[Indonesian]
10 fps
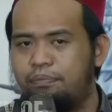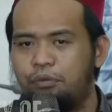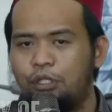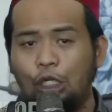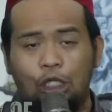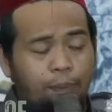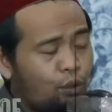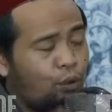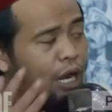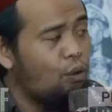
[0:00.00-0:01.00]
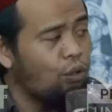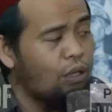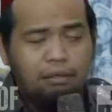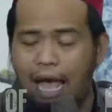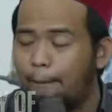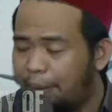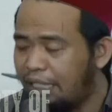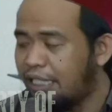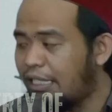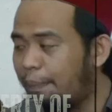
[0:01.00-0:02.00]
Dan ini berulang-ulang hampir
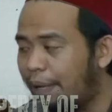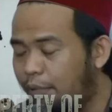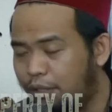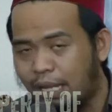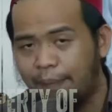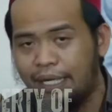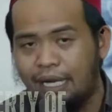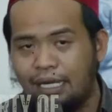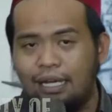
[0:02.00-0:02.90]
setiap malam beliau sampaikan.